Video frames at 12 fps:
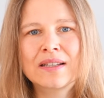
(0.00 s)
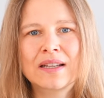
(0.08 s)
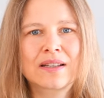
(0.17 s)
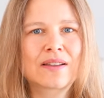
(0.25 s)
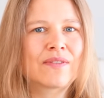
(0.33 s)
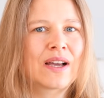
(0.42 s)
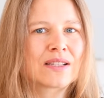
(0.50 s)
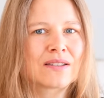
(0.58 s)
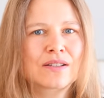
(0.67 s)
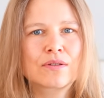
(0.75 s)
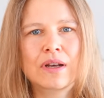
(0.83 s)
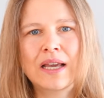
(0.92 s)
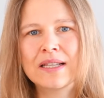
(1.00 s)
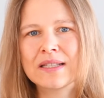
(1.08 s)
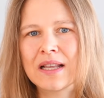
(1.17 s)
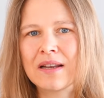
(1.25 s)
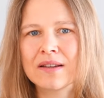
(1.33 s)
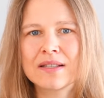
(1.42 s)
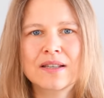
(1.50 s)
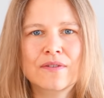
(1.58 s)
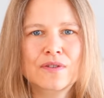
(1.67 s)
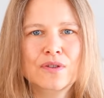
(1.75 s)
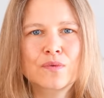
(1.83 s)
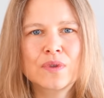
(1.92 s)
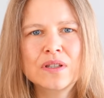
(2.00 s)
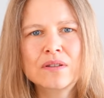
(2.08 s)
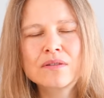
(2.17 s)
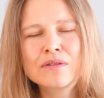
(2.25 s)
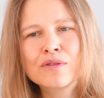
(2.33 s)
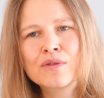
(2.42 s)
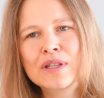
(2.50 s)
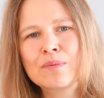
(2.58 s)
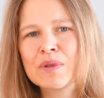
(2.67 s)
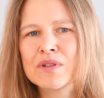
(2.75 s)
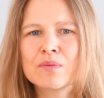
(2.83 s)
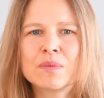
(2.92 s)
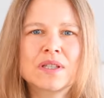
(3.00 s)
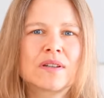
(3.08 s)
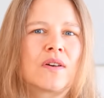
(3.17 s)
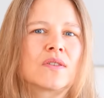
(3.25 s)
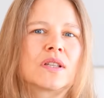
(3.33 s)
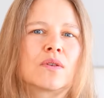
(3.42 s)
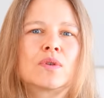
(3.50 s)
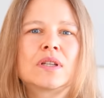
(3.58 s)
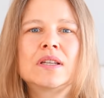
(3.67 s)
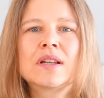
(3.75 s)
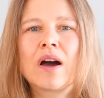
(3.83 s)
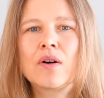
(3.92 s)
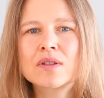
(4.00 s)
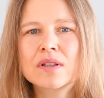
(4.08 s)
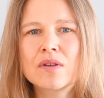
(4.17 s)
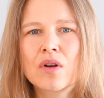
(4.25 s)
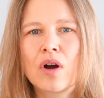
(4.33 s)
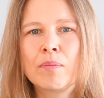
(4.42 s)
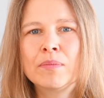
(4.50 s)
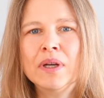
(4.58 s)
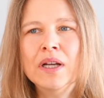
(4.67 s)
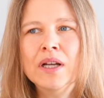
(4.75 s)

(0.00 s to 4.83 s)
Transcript: dann war es nicht so leicht, Selleriesaft zu finden und ich bin so ein bisschen aus der Routine rausgekommen.